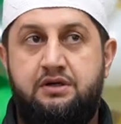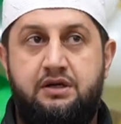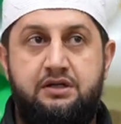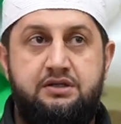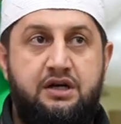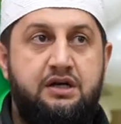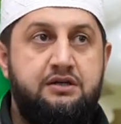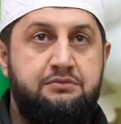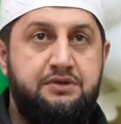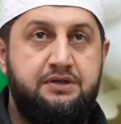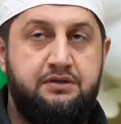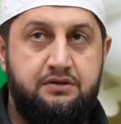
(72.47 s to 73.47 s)
эти
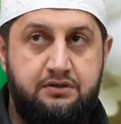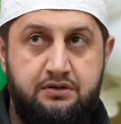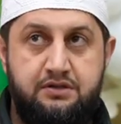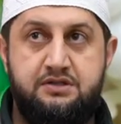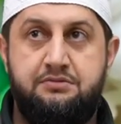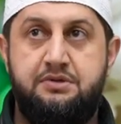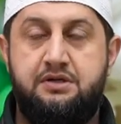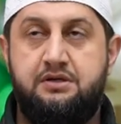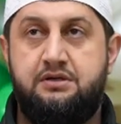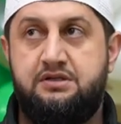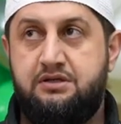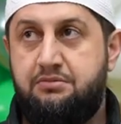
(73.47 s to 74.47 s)
алимы к себе
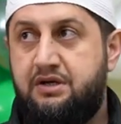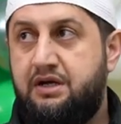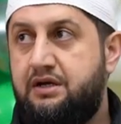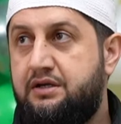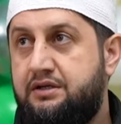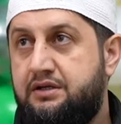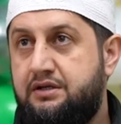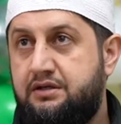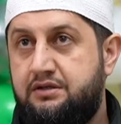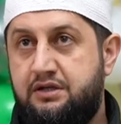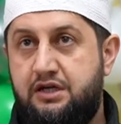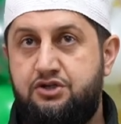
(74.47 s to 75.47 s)
забрали, и
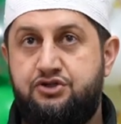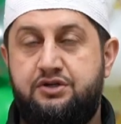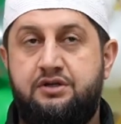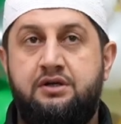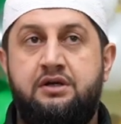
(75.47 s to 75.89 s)
дальше